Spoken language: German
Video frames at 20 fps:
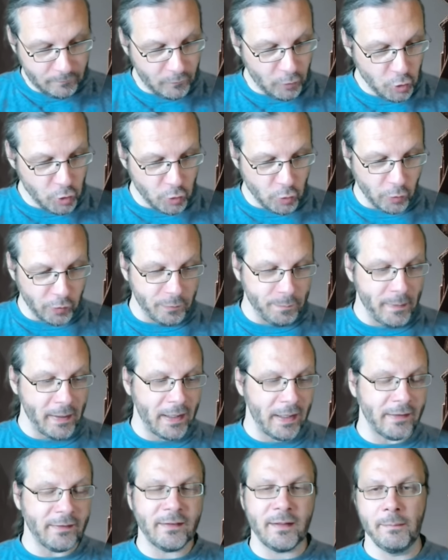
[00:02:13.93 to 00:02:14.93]

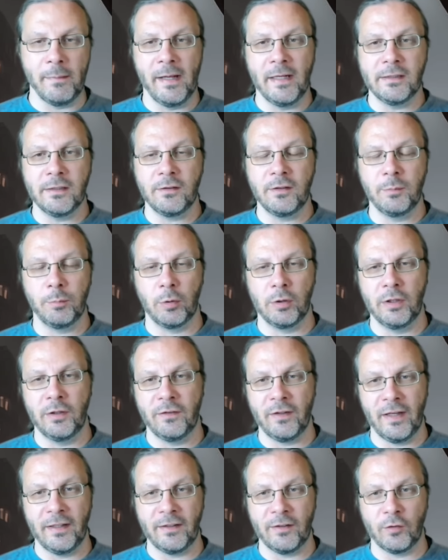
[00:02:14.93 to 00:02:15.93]
Stürzberger hat es gemeldet. Die
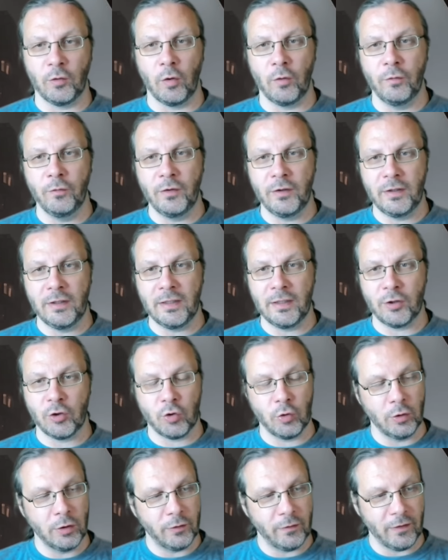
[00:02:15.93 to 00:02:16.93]
Polizei hat also offensichtlich,
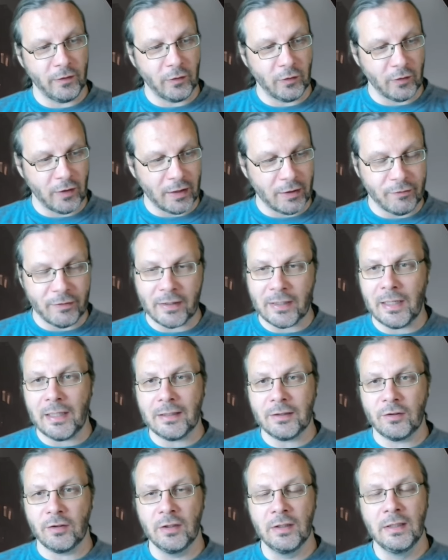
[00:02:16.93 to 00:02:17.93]
entschuldigt, wenn ich so sage,
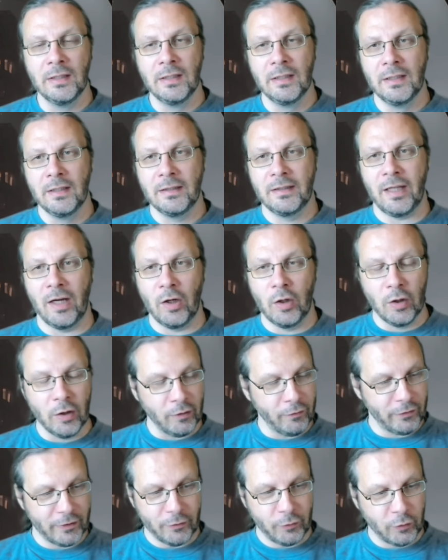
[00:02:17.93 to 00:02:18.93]
verkackt. Da
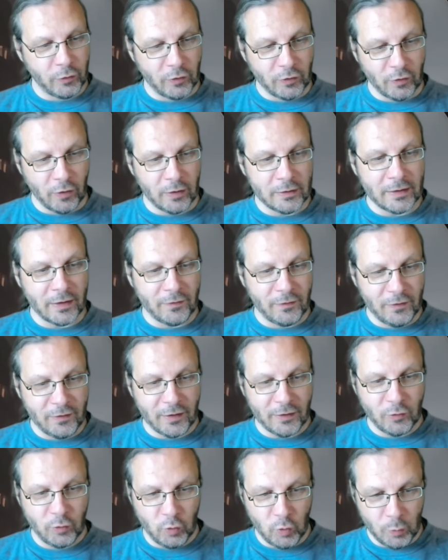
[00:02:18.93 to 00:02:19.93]
irgendwie dafür zu sorgen, dass
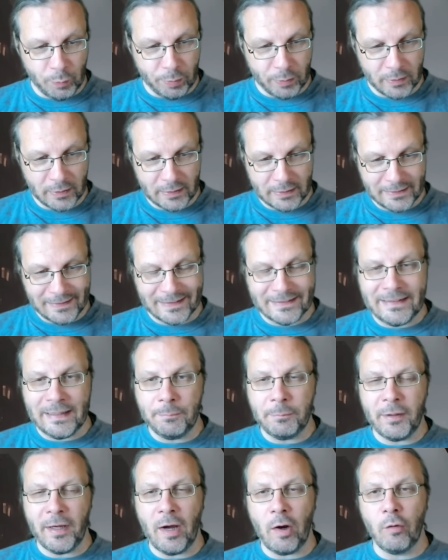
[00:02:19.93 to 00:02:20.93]
dieser Typ,
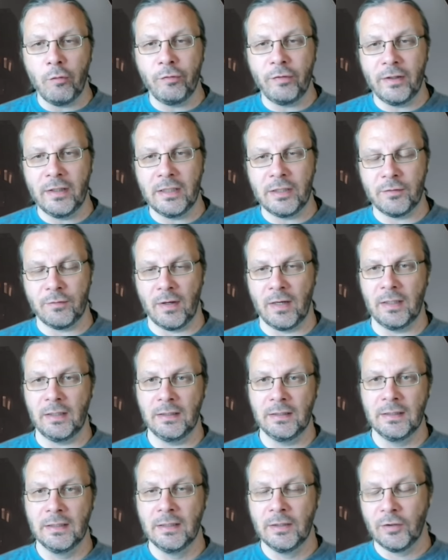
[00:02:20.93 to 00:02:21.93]
nachdem der ja auffällig war,
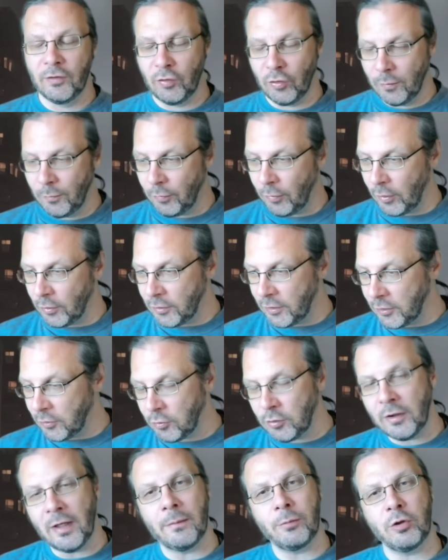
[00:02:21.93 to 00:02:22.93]
zu ihm vordringt
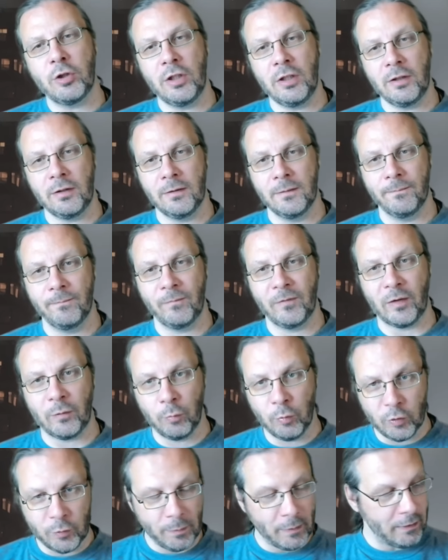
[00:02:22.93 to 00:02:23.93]
und ihn absticht. Das
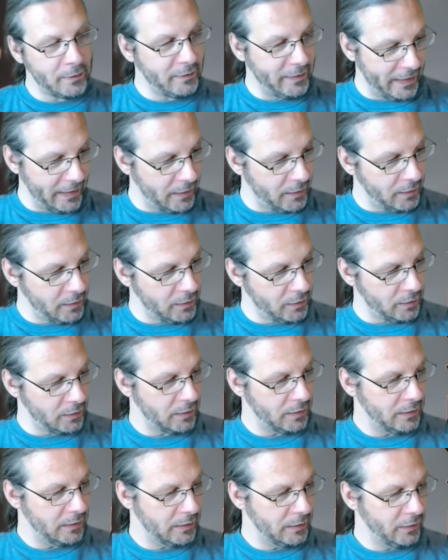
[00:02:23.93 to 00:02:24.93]
muss man, denke ich,
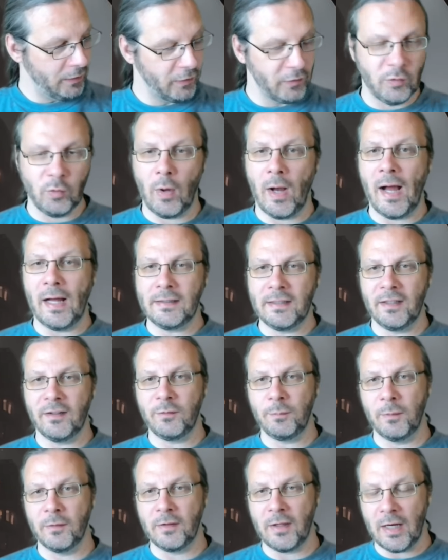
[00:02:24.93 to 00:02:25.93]
so hart
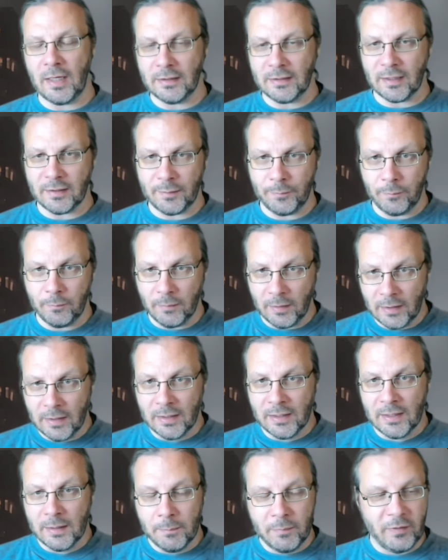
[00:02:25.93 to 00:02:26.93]
erstmal sagen, nach dem
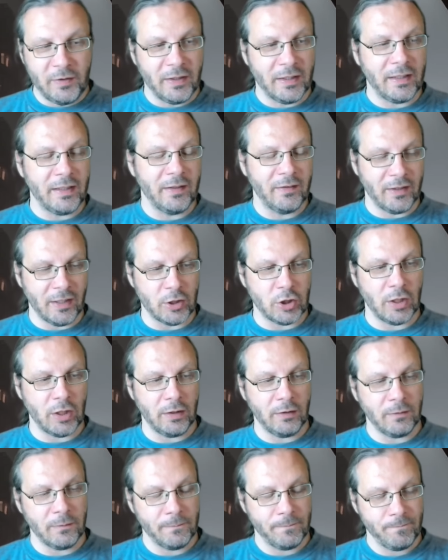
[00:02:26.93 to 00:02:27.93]
bisherigen
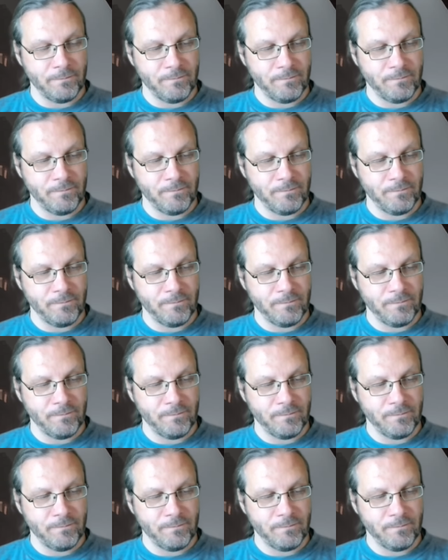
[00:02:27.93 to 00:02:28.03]
Sachstand.